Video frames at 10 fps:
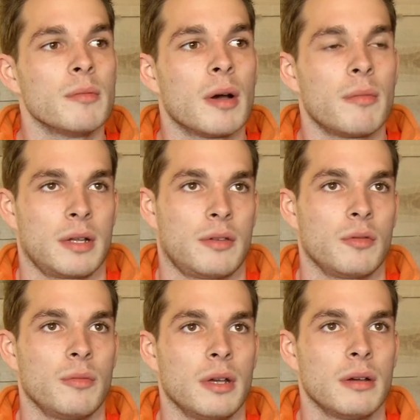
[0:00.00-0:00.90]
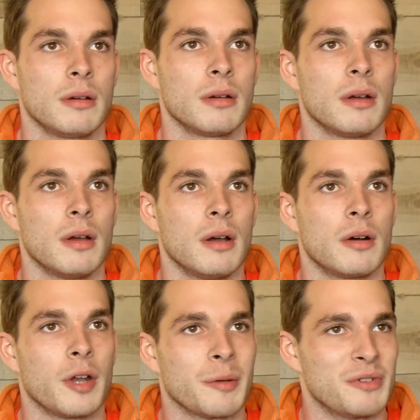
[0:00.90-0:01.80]
die Mama zu mir
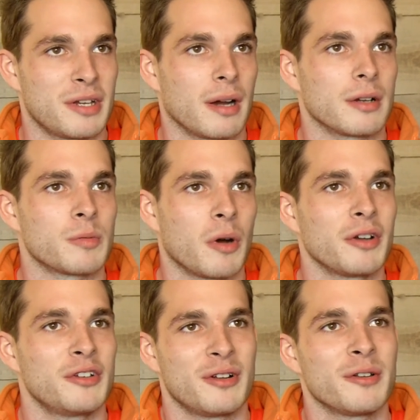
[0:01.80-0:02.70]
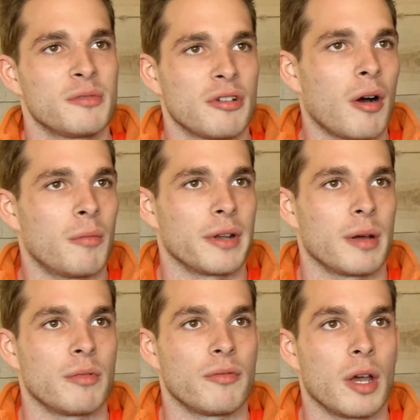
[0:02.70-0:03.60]
und hat mich angesprochen, ich sollte mich ja auch mal da
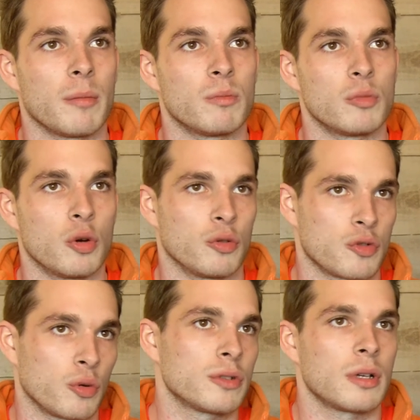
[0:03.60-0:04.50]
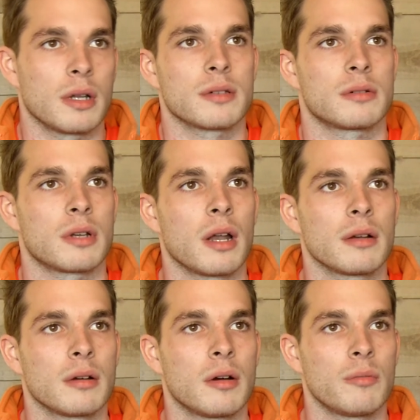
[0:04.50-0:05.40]
bewerben. Und so ist er dann zustande
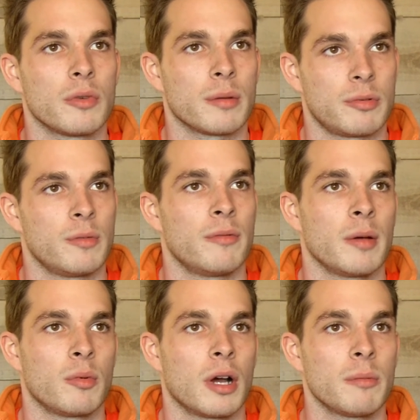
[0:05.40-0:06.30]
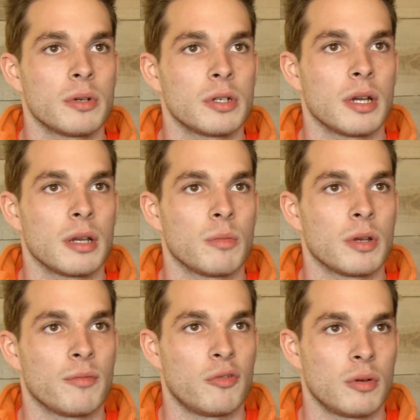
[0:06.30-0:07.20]
gekommen, dann habe ich eine Bewerbung abgeschickt mit
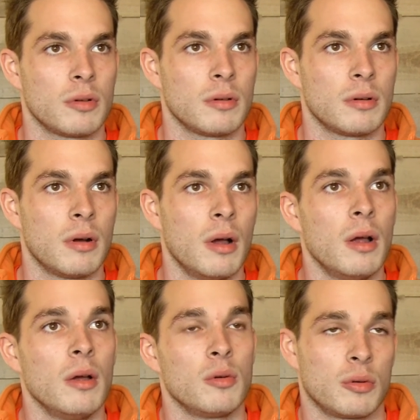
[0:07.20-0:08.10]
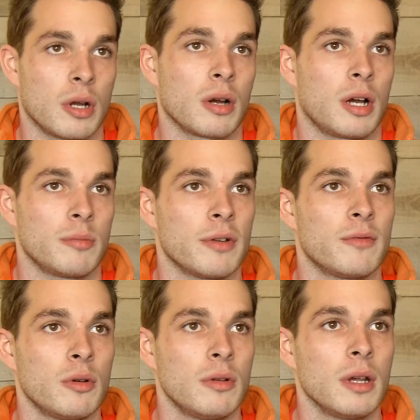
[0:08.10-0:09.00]
dem Foto und dann kam das
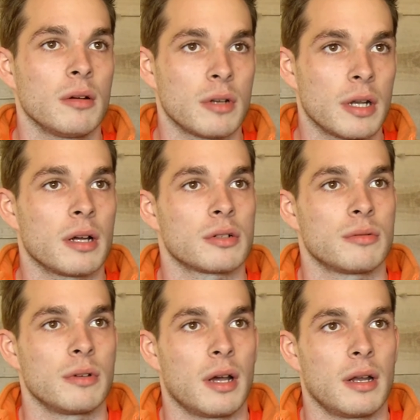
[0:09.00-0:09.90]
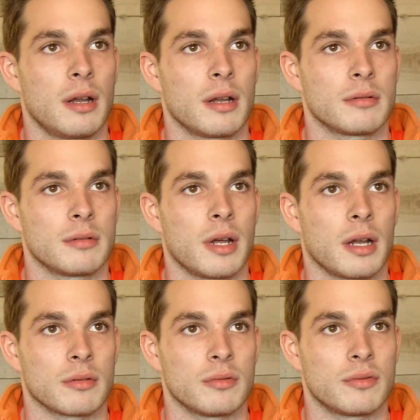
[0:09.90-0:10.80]
Voting und danach schon die Einladung und der
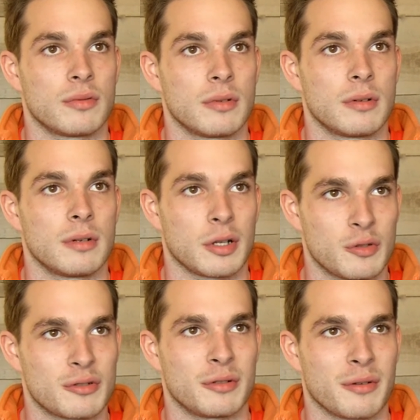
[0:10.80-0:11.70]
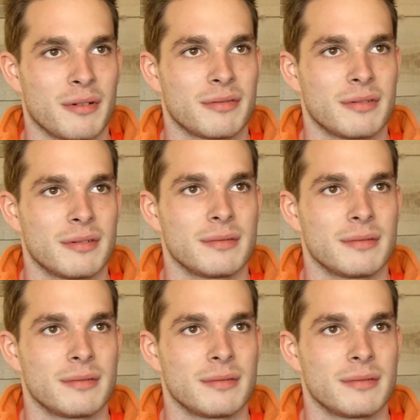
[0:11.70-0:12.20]
Anruf nach Düsseldorf.